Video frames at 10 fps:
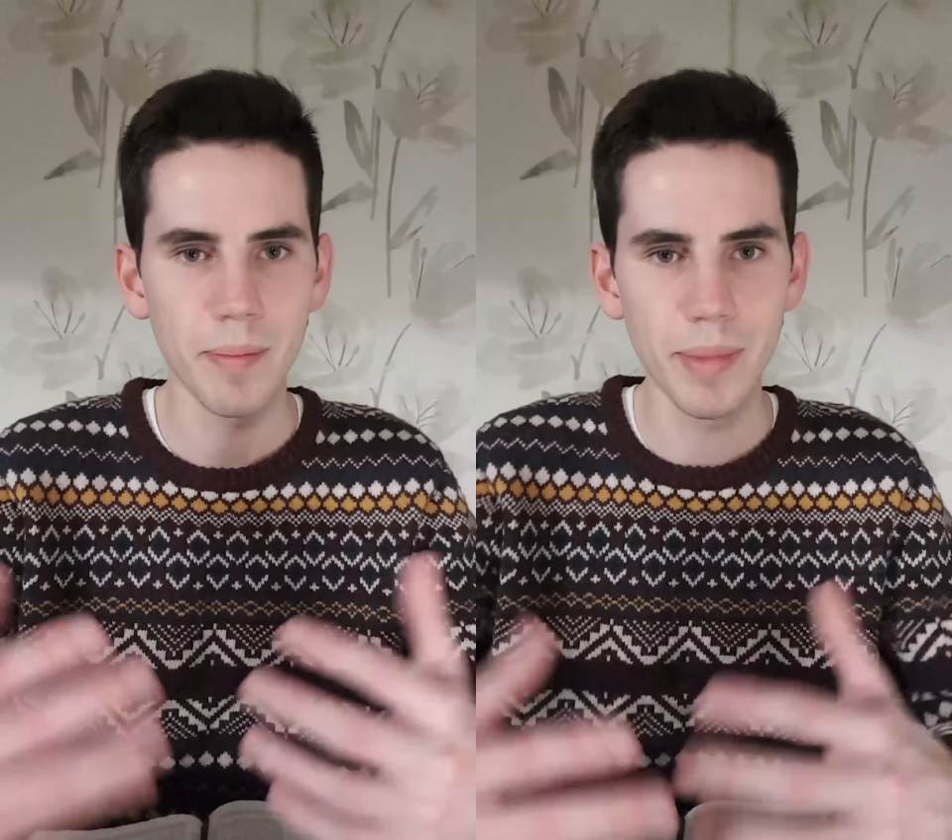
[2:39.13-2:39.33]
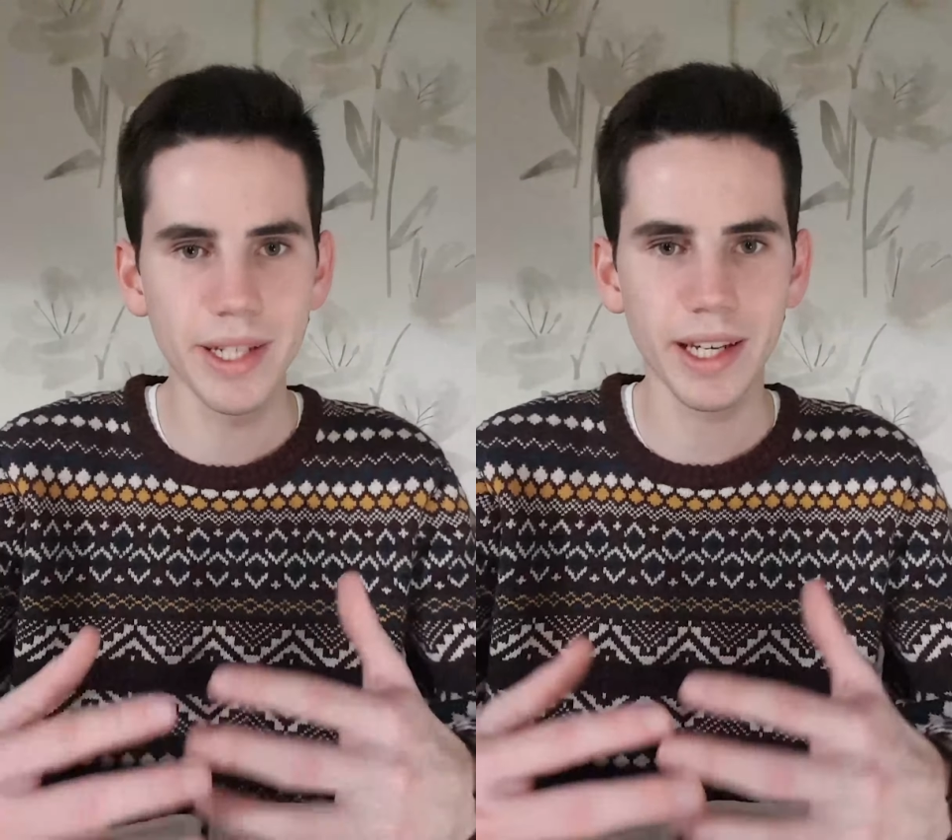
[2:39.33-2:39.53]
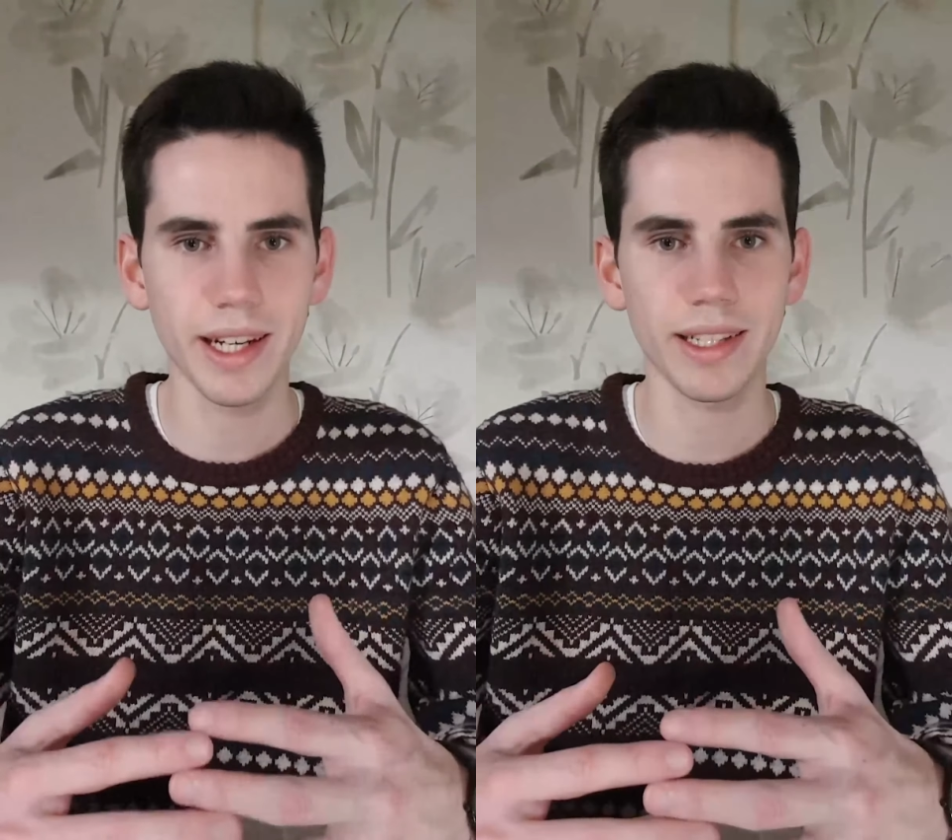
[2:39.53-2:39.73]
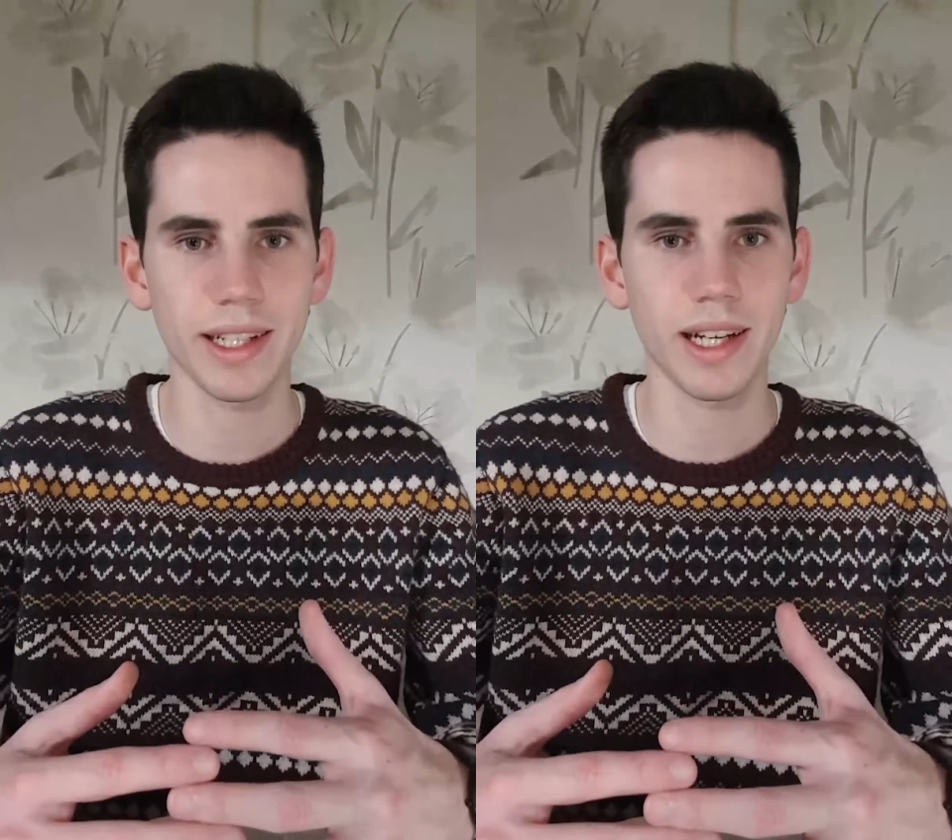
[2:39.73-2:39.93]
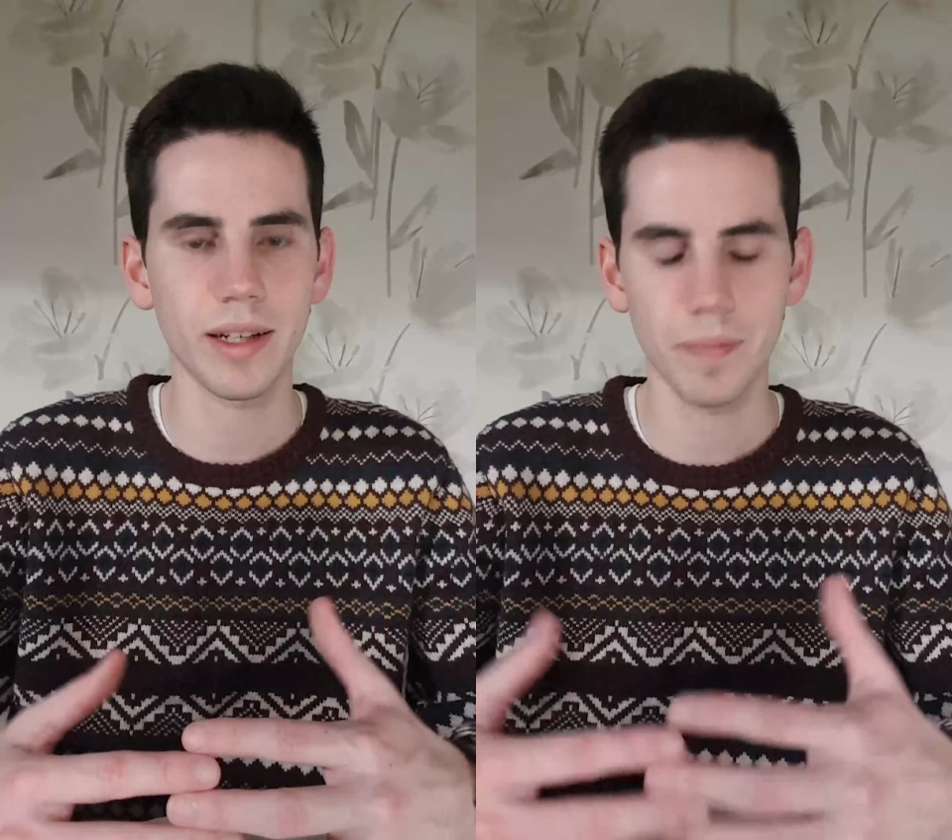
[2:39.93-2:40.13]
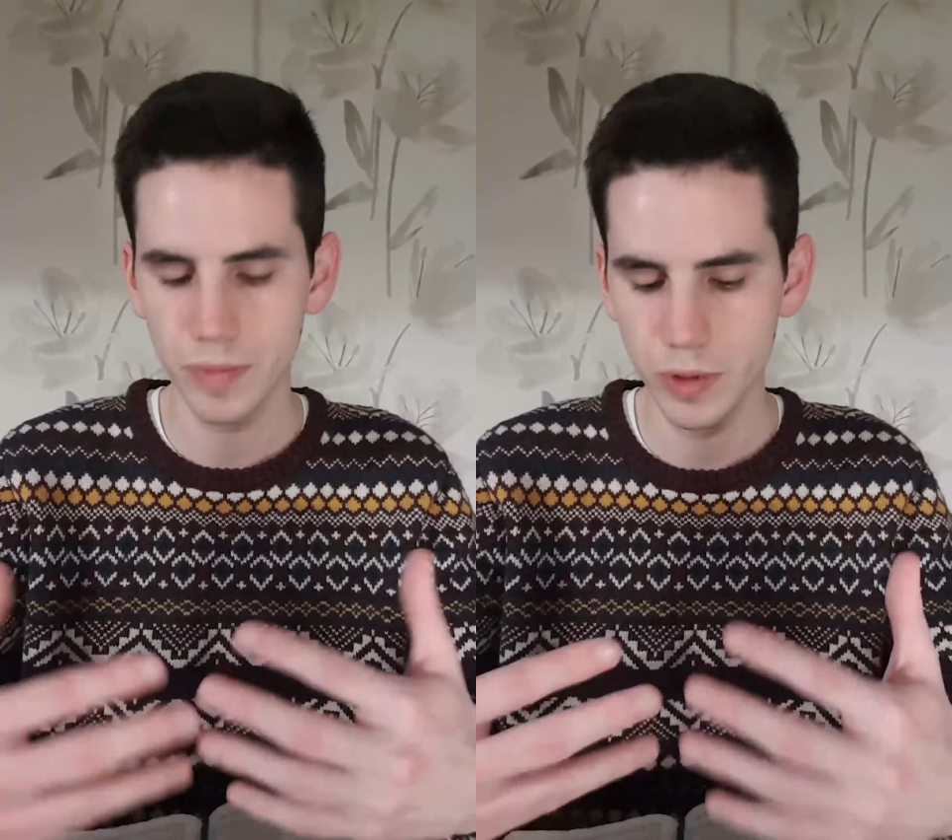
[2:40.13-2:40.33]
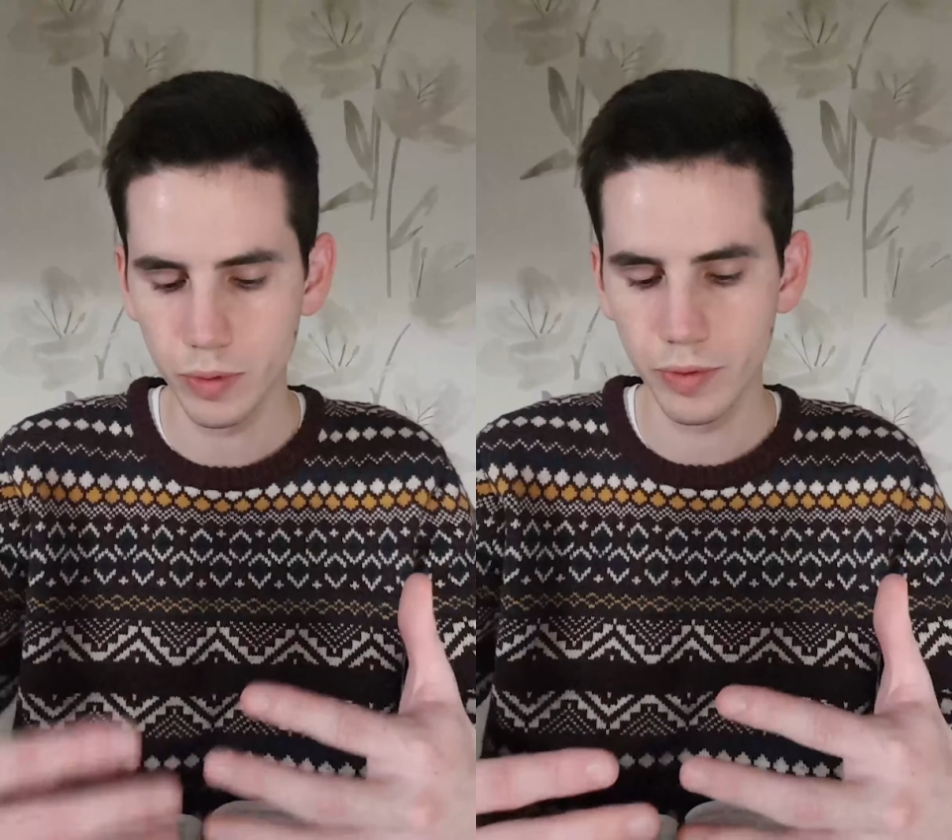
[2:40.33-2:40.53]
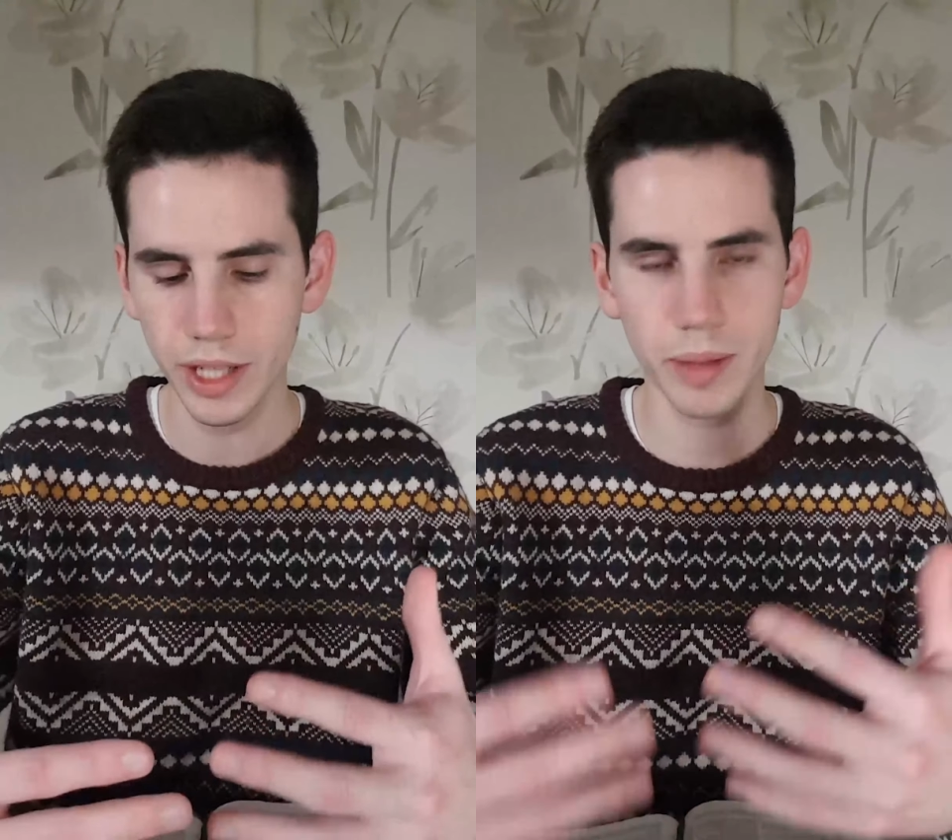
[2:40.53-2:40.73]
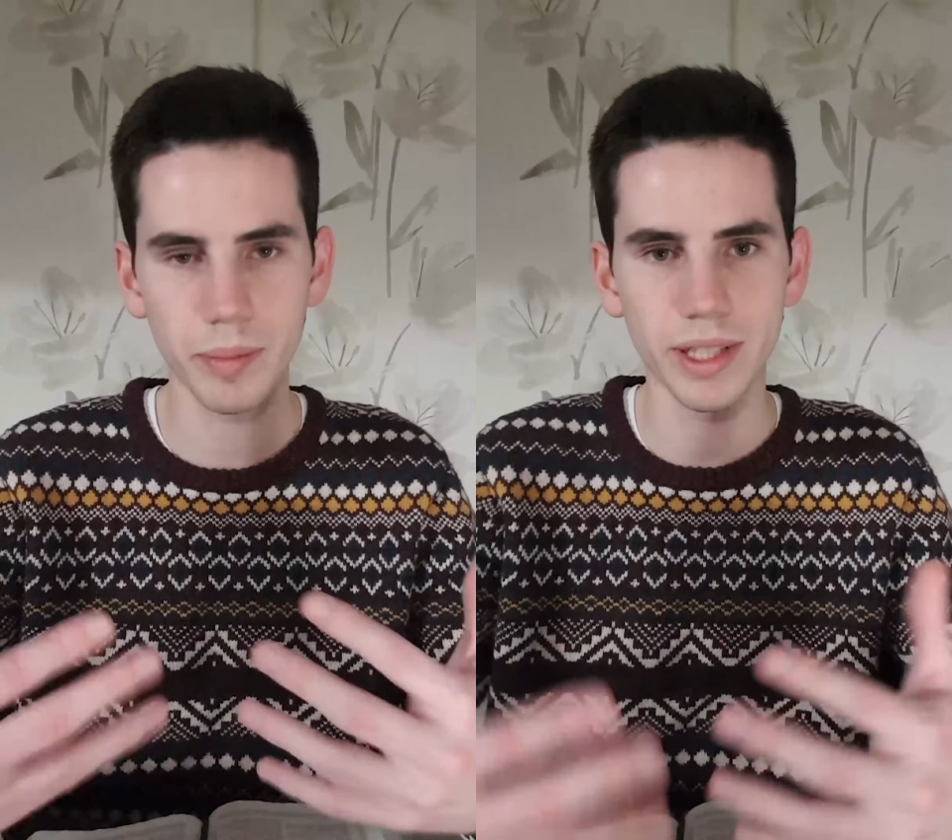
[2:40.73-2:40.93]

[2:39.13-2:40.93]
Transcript: miteinander zu wirken,